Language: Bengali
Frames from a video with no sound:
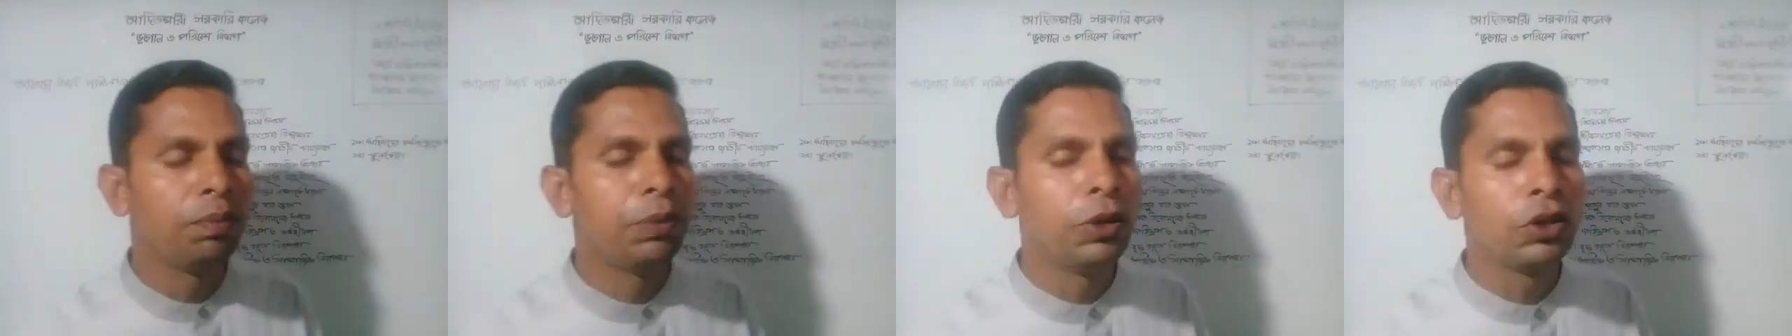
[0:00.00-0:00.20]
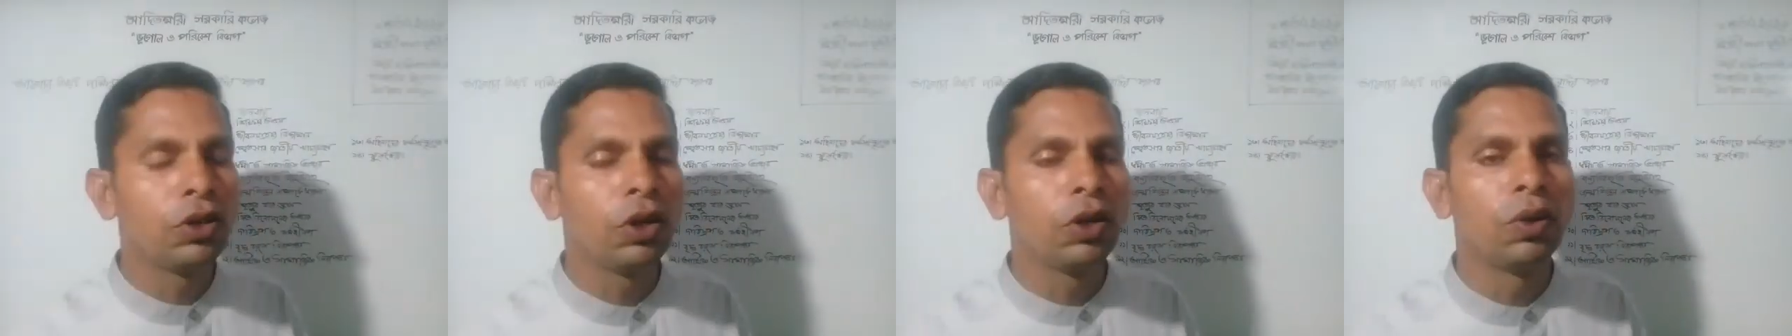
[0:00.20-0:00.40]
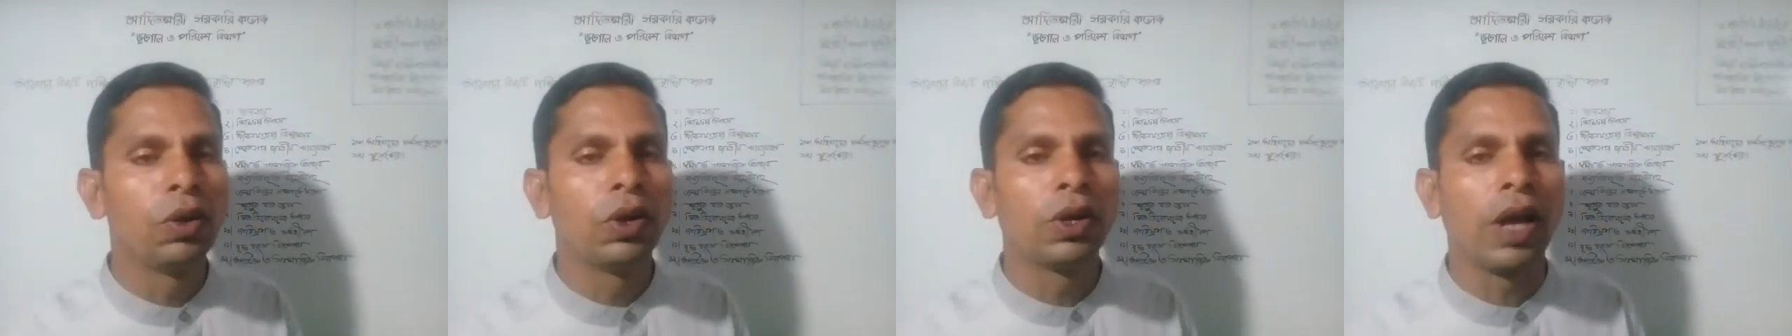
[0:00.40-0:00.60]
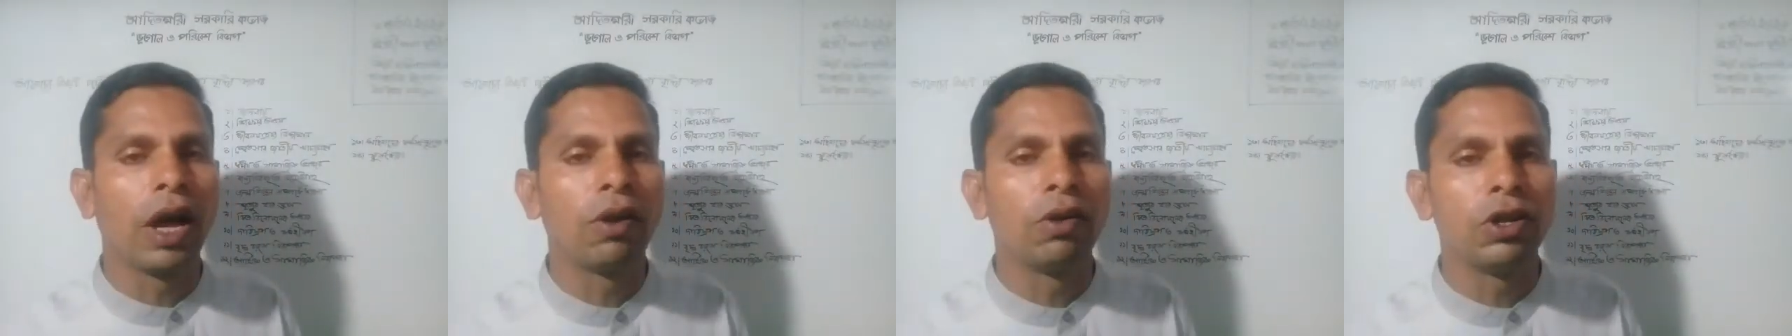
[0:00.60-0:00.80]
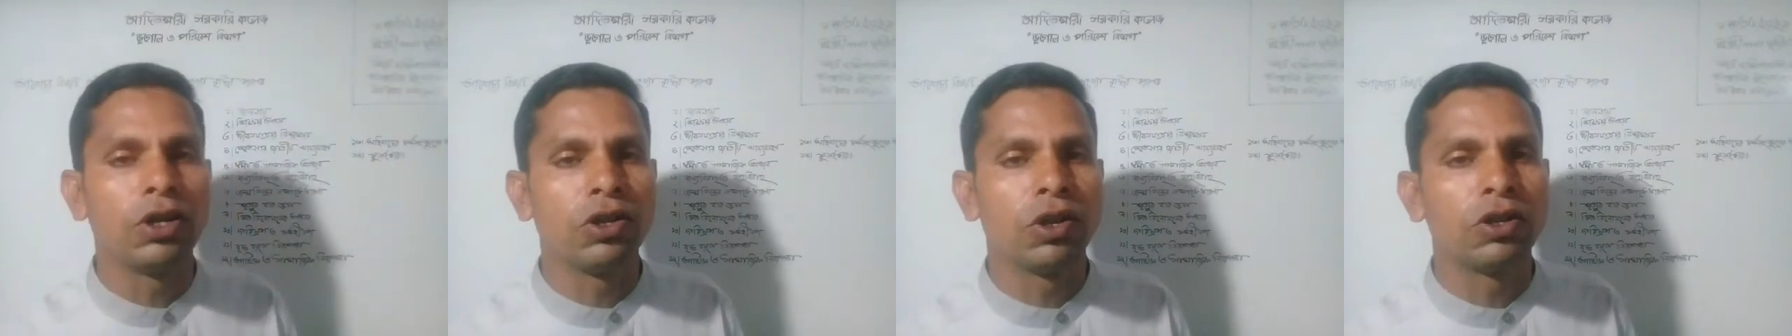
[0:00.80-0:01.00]
বিষয়গুলোর
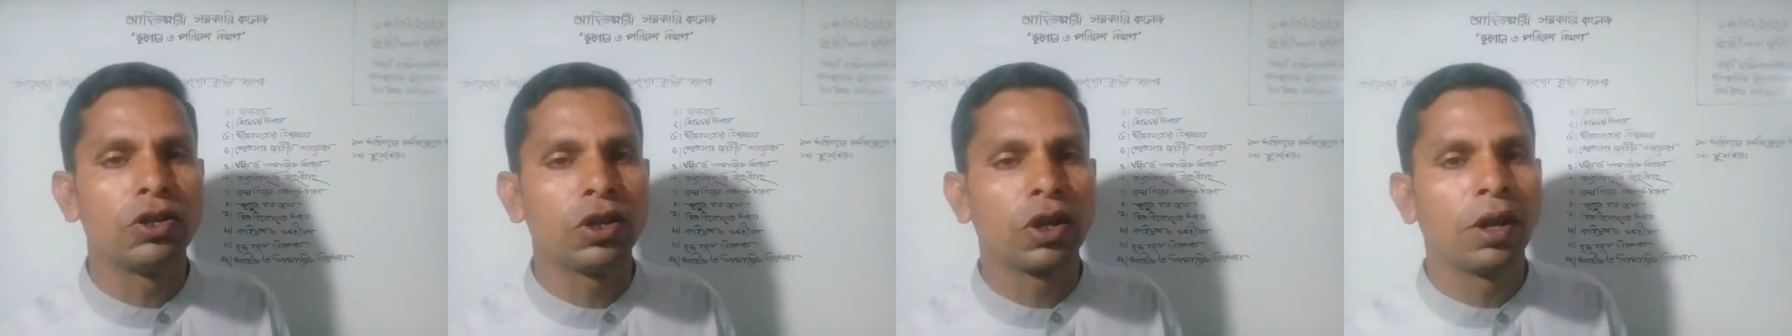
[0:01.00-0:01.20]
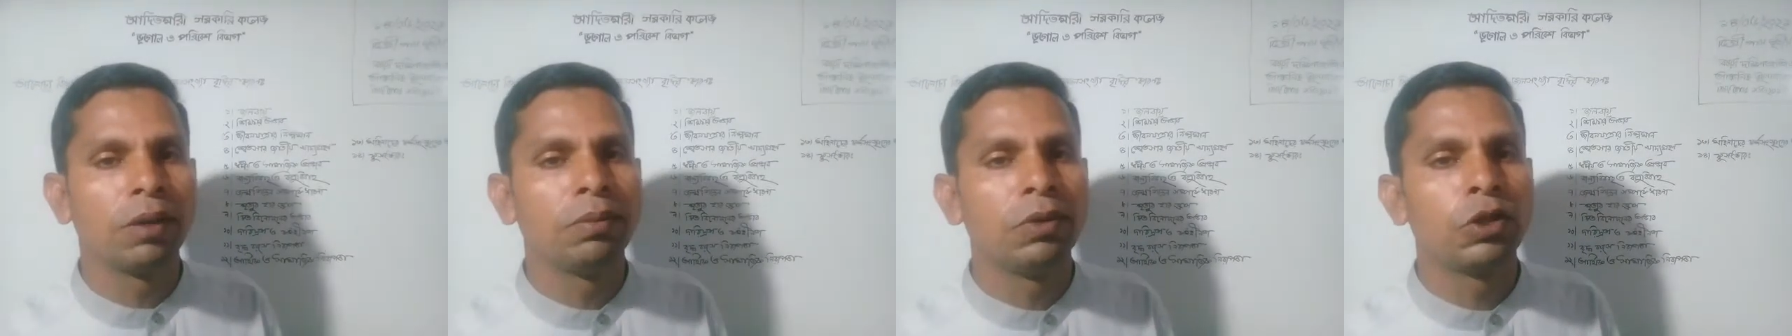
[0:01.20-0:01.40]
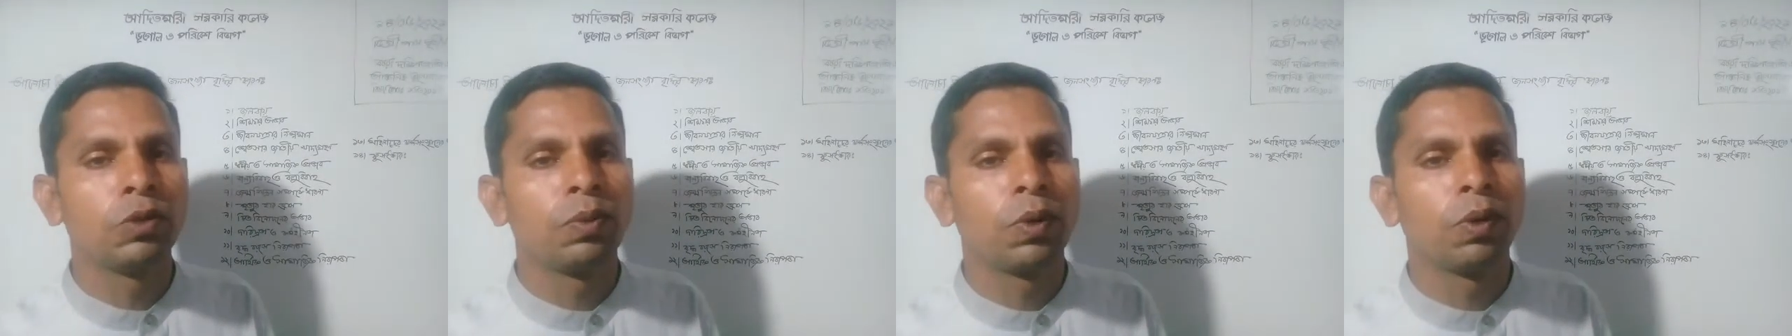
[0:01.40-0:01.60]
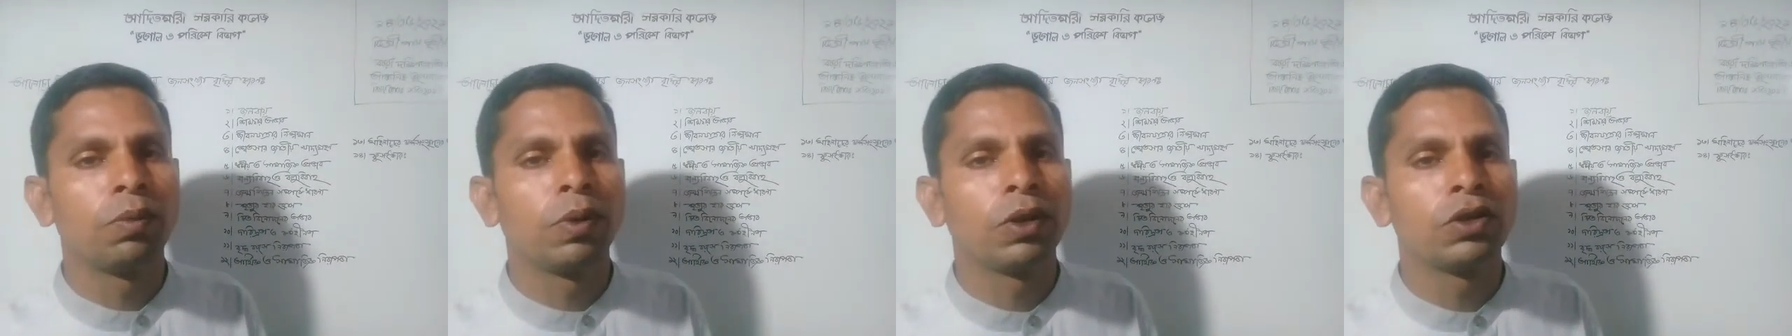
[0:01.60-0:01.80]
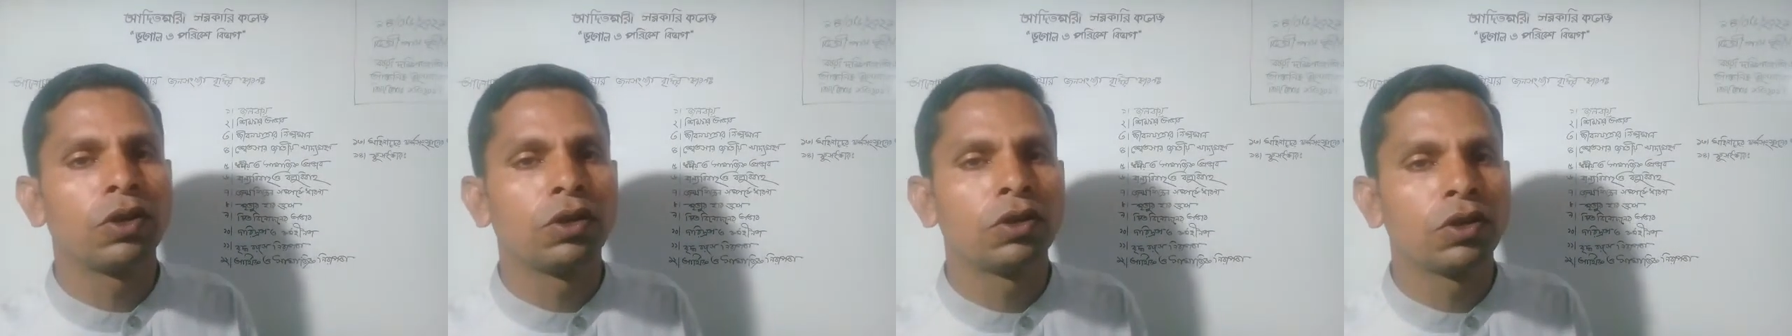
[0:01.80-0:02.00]
কারণে জনসংখ্যার বিস্ফোরণ
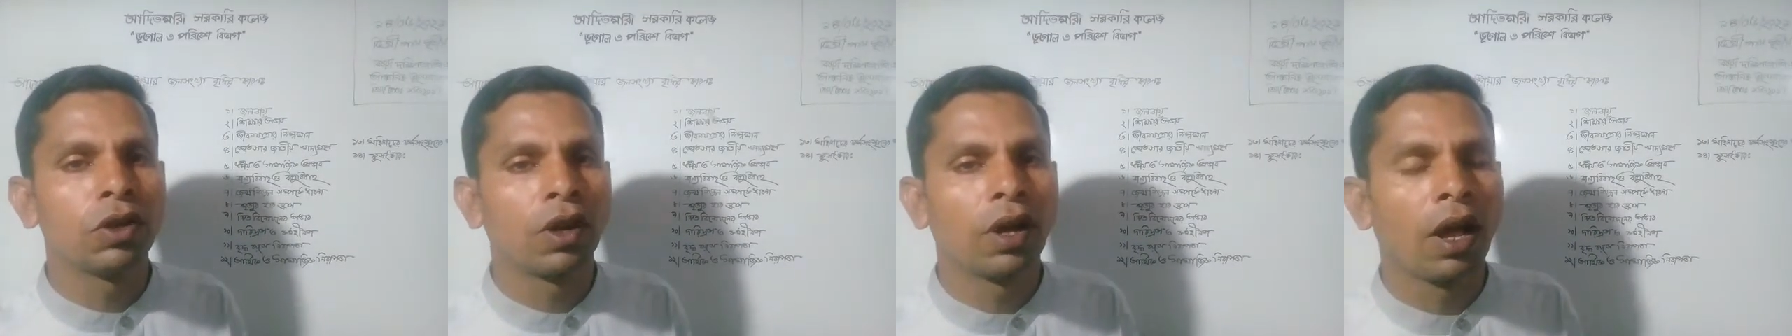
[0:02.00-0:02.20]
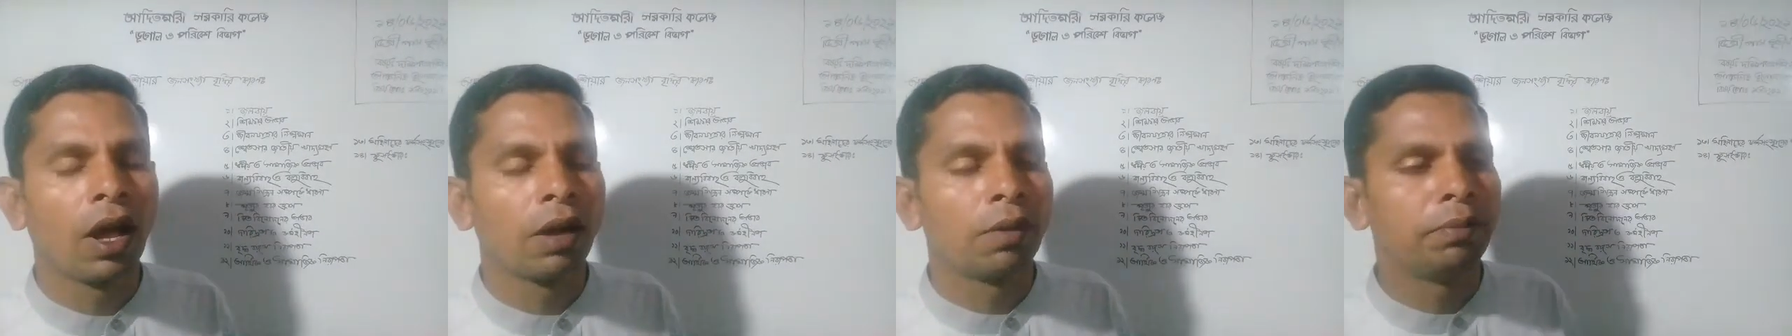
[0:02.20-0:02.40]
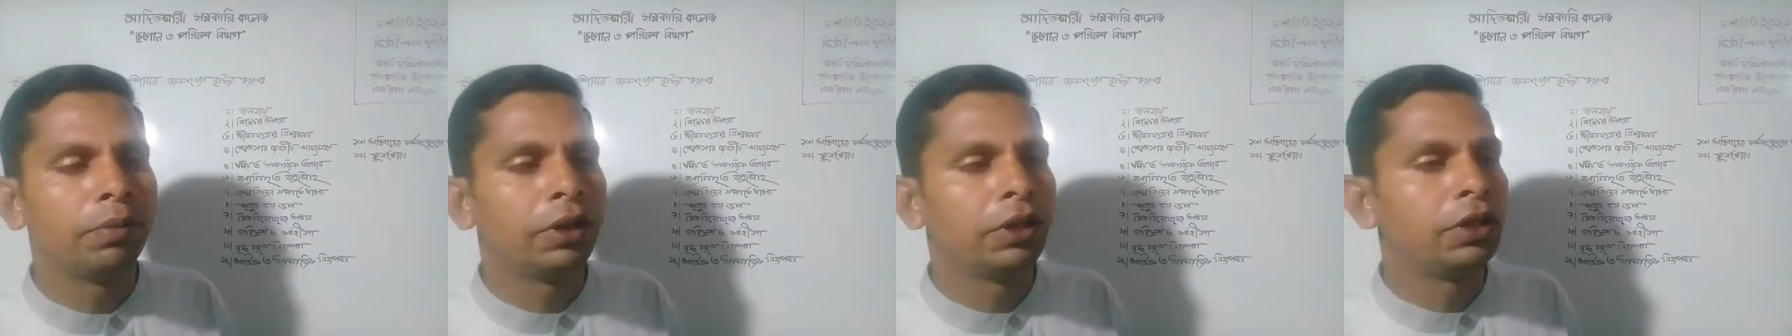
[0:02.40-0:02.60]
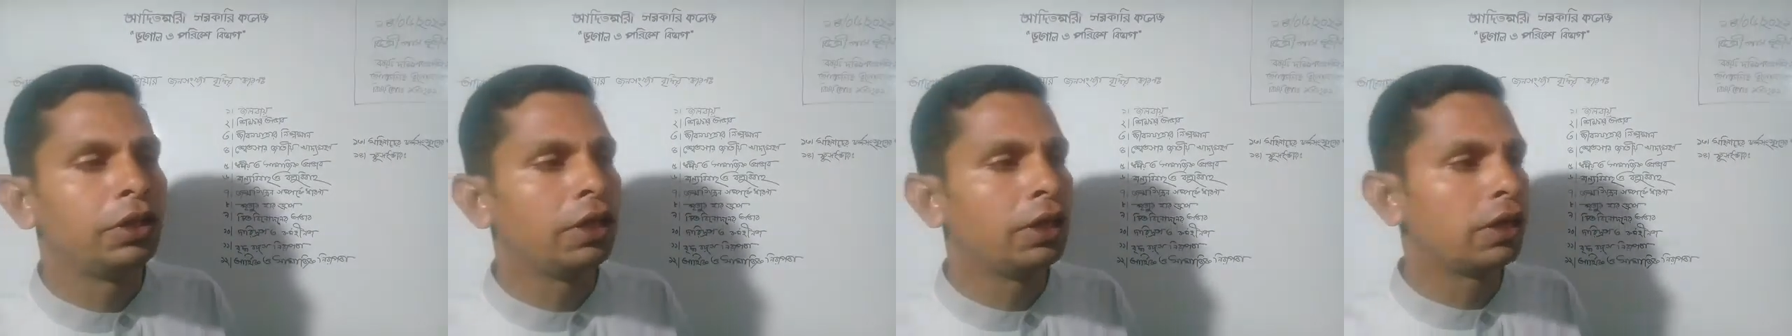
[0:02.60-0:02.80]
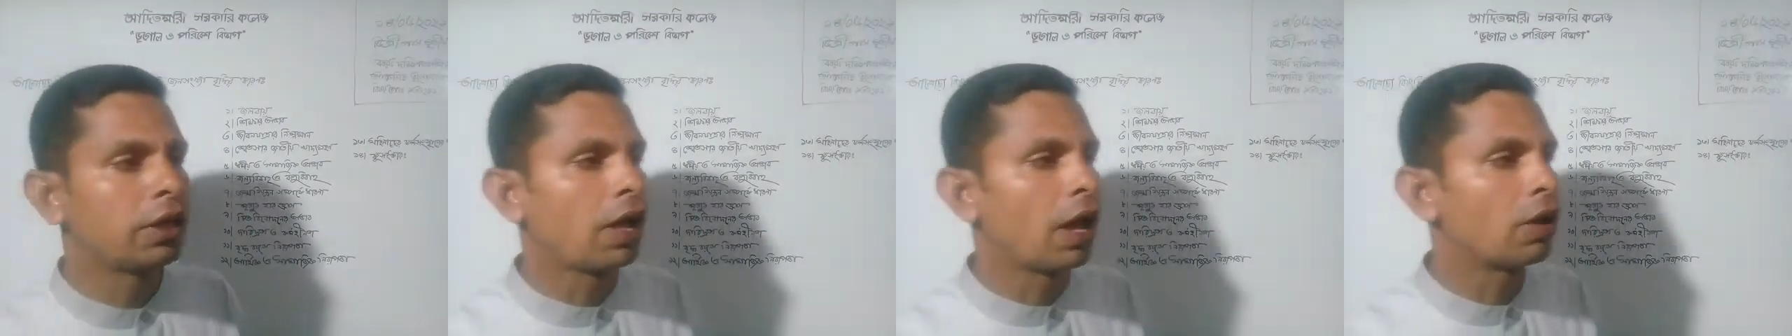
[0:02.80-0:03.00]
বা জনসংখ্যার বৃদ্ধির